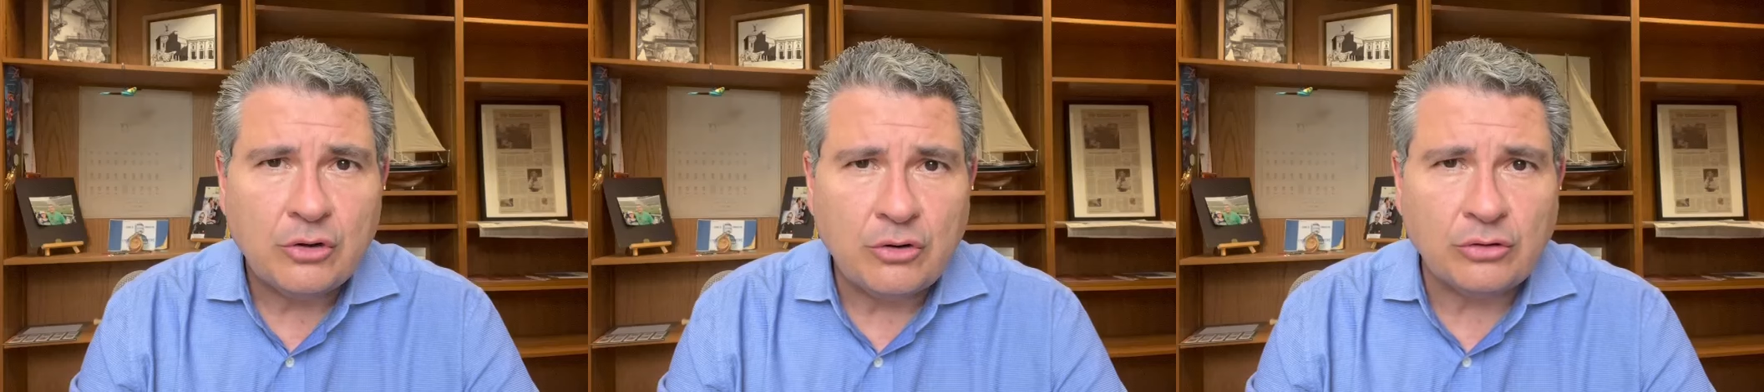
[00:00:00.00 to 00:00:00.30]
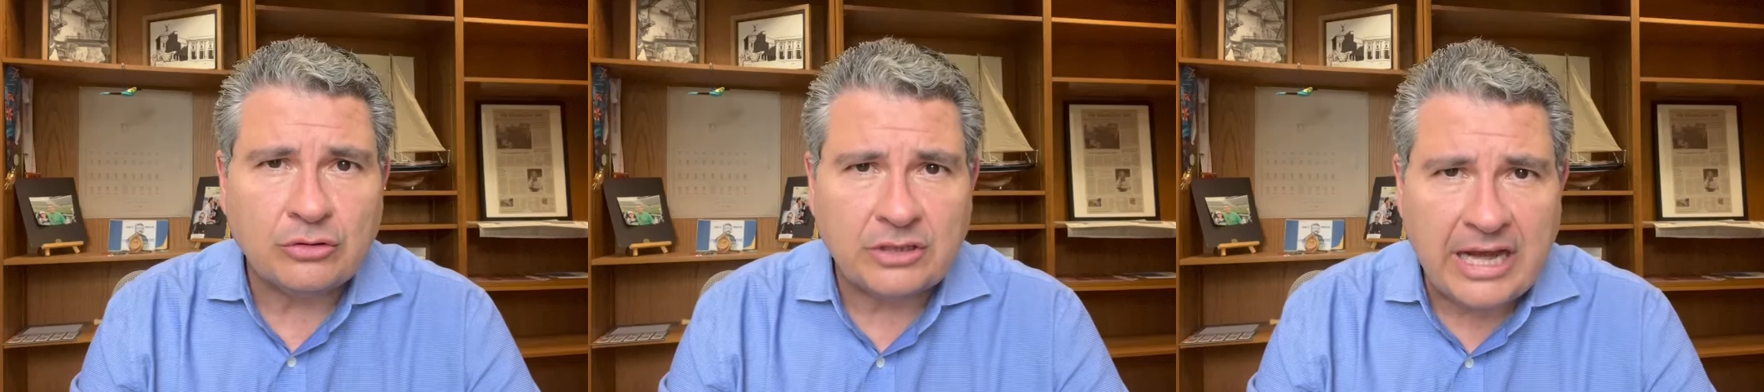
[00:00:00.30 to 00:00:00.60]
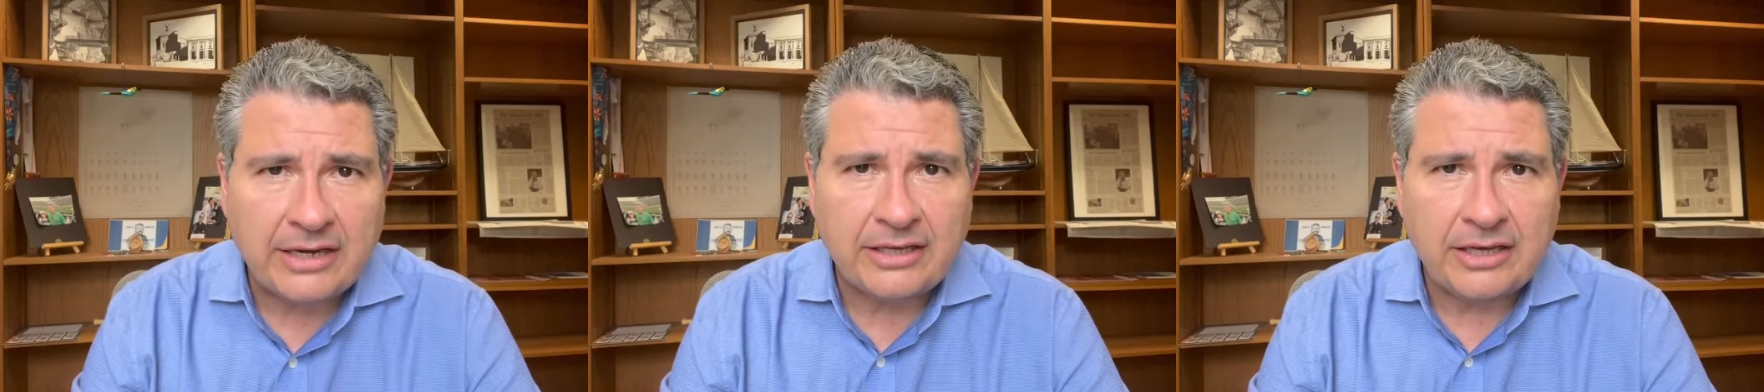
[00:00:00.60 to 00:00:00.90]

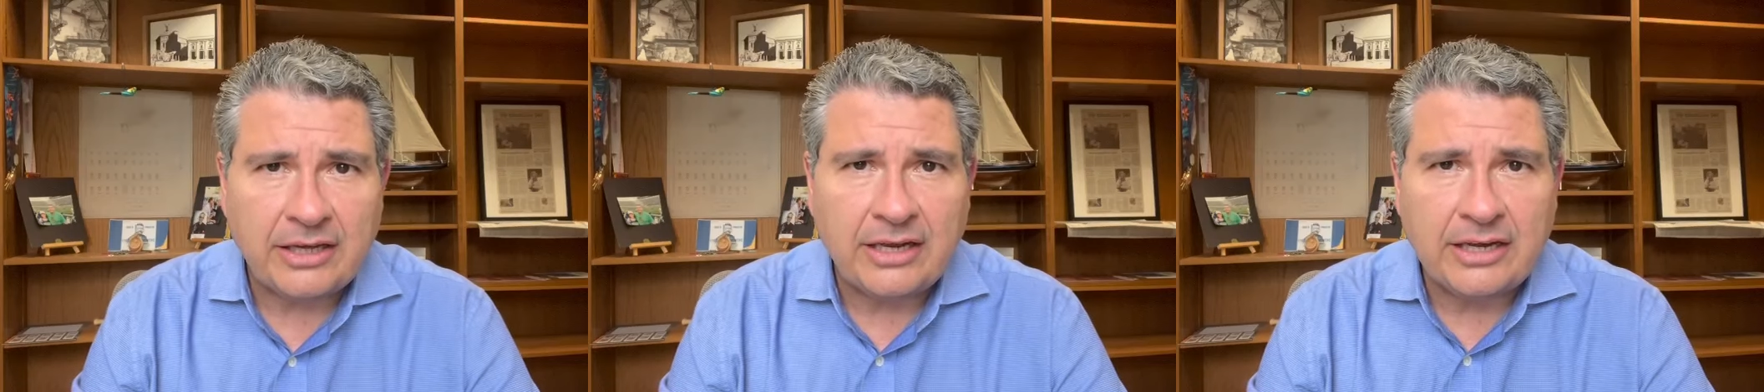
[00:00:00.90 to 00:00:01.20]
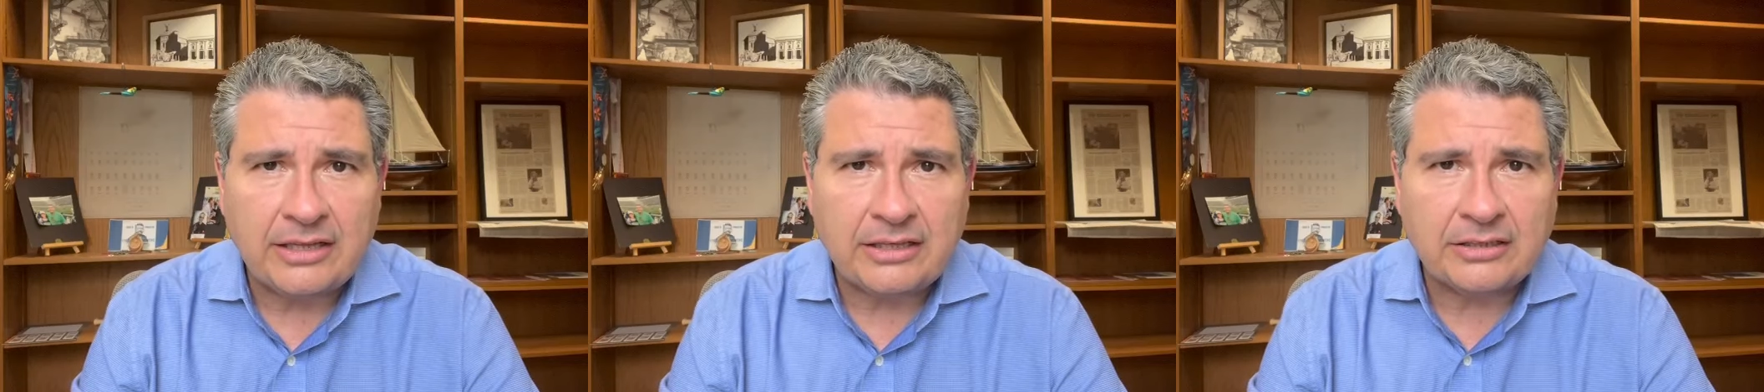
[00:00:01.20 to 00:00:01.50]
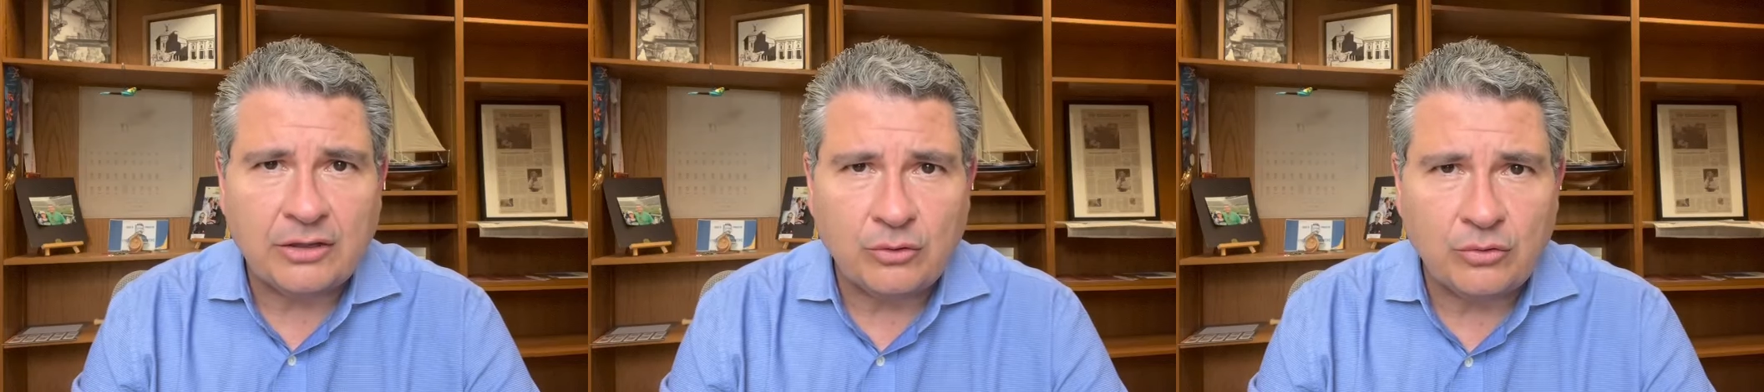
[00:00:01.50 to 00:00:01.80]
contraria a la
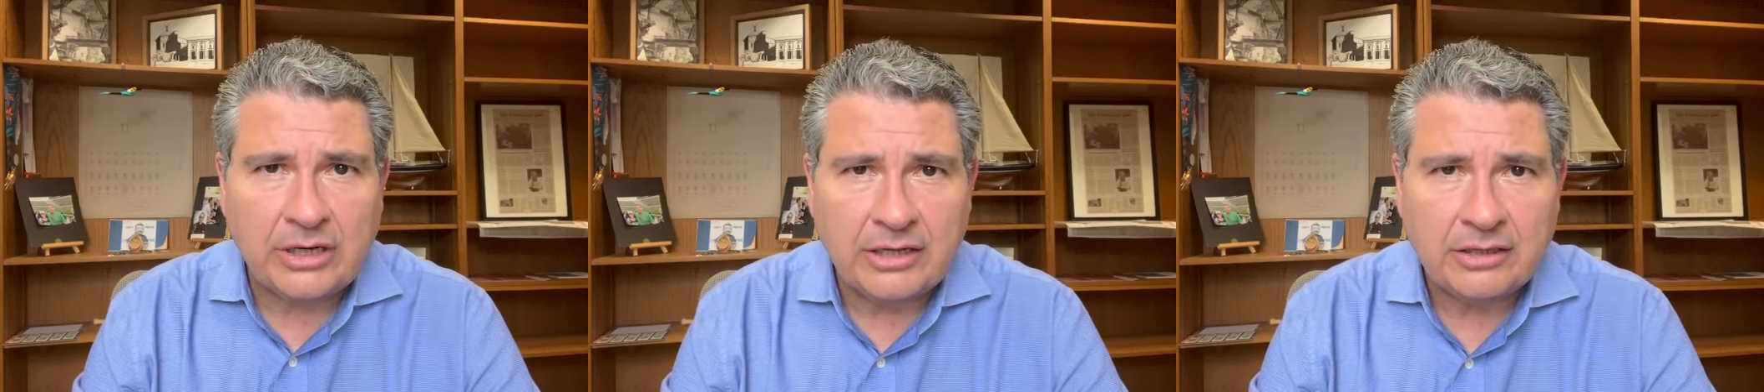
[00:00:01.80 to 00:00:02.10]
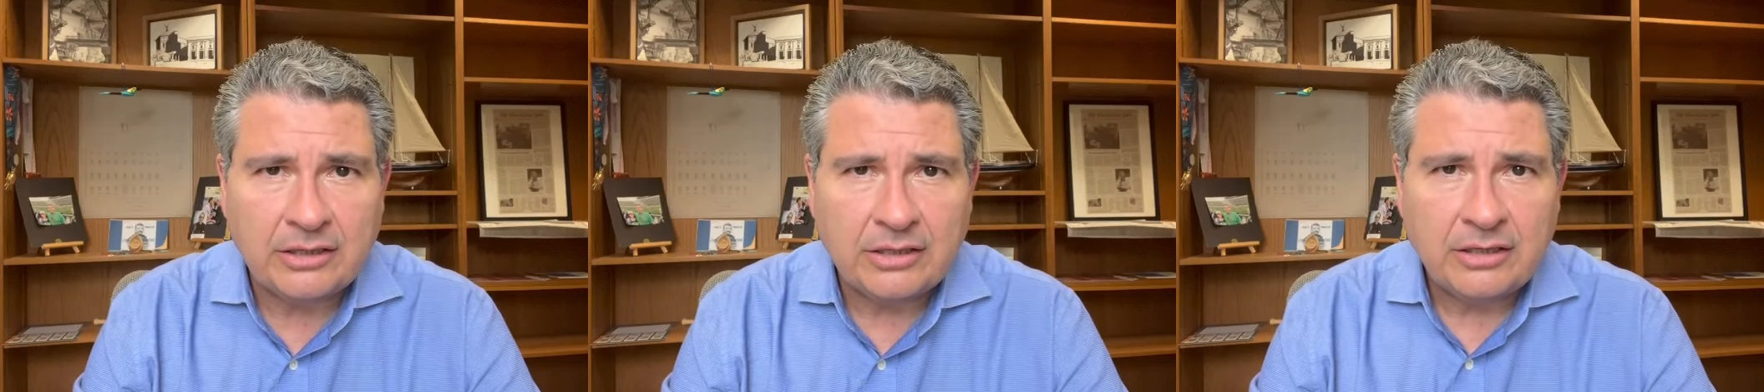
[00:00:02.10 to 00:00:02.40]
dictadura